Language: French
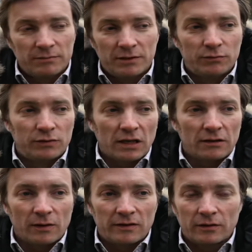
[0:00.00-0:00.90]
petits bouquins à
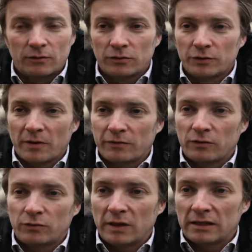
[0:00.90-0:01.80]
droite à gauche, parfois
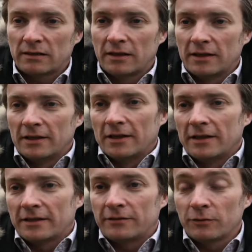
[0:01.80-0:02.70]
tout bête,
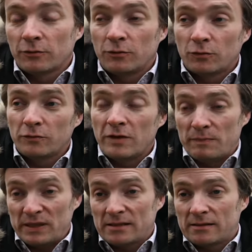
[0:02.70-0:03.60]
qui font que tu trouves des
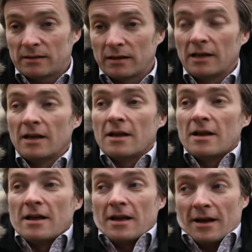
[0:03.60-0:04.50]
pistes.
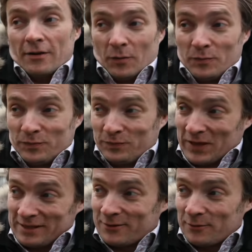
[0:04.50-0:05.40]
Alors,
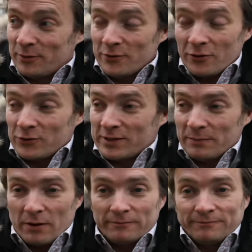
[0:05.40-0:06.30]
qu'est-ce que le bonheur Je sais
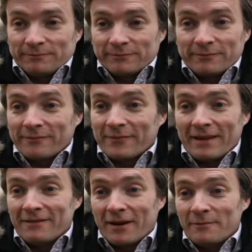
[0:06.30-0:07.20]
pas.
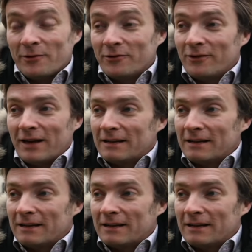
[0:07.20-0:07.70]
Vraiment.